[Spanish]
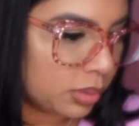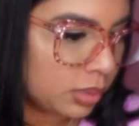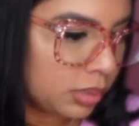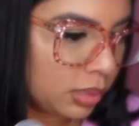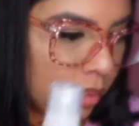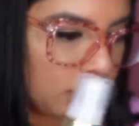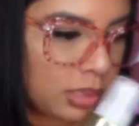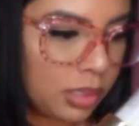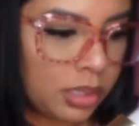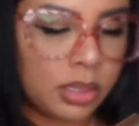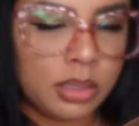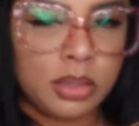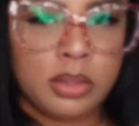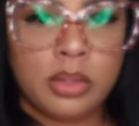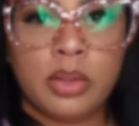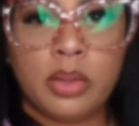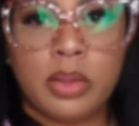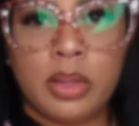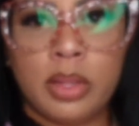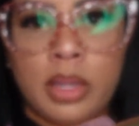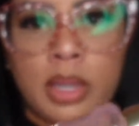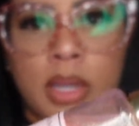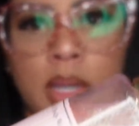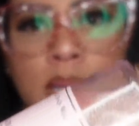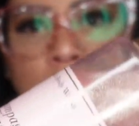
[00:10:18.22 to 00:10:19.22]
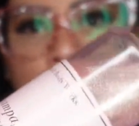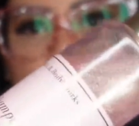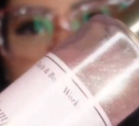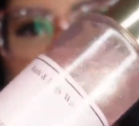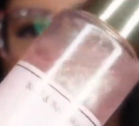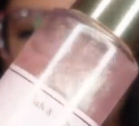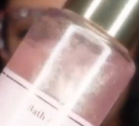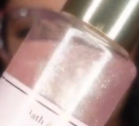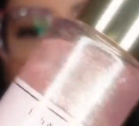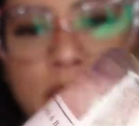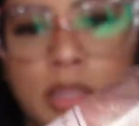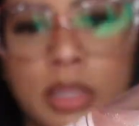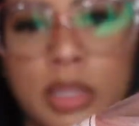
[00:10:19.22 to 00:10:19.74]
enseñando de la
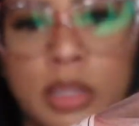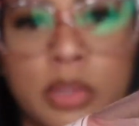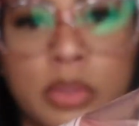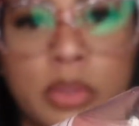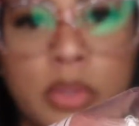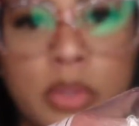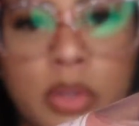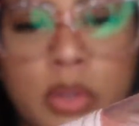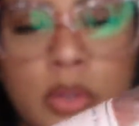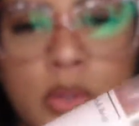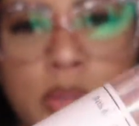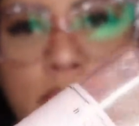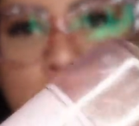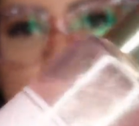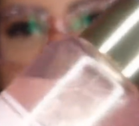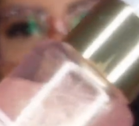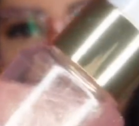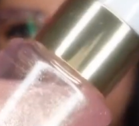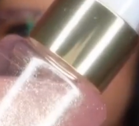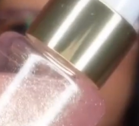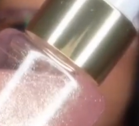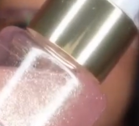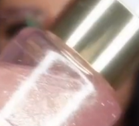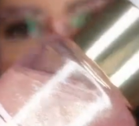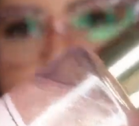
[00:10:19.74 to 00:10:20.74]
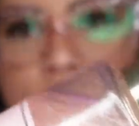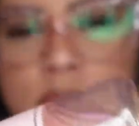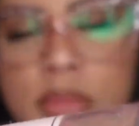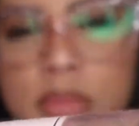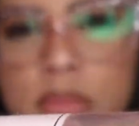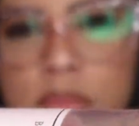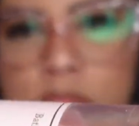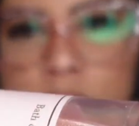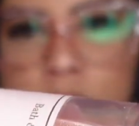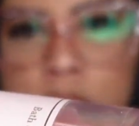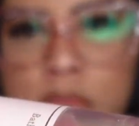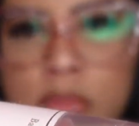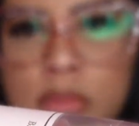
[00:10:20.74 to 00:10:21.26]
del otro olor.
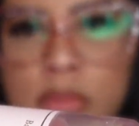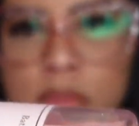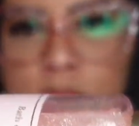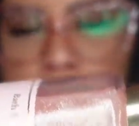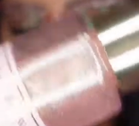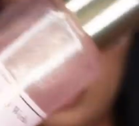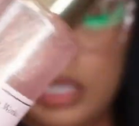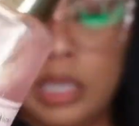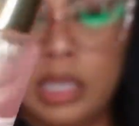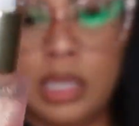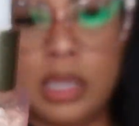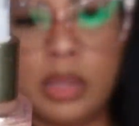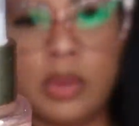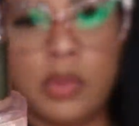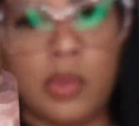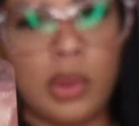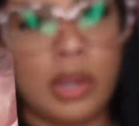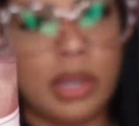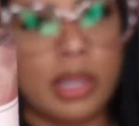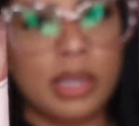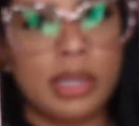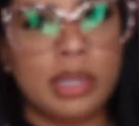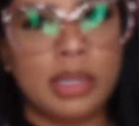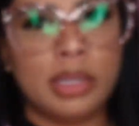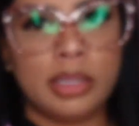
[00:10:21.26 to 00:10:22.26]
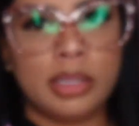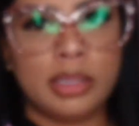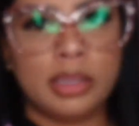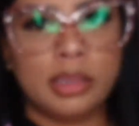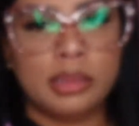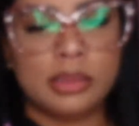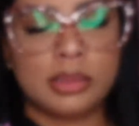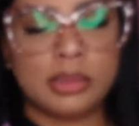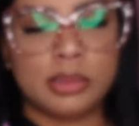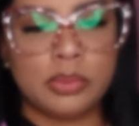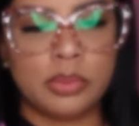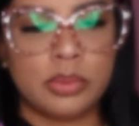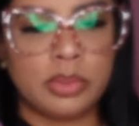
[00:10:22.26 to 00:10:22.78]
Igual es
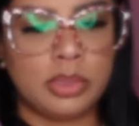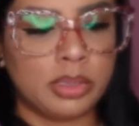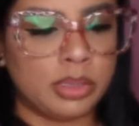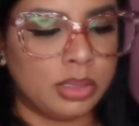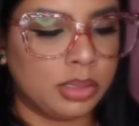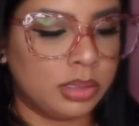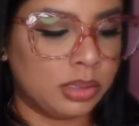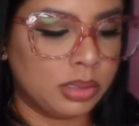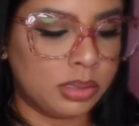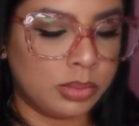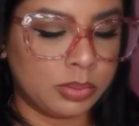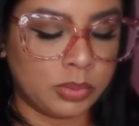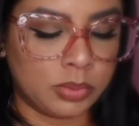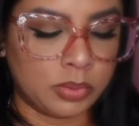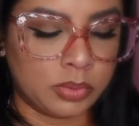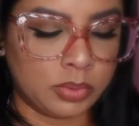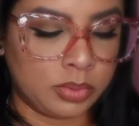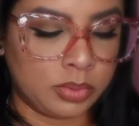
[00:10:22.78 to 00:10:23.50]
riquísimo, riquísimo.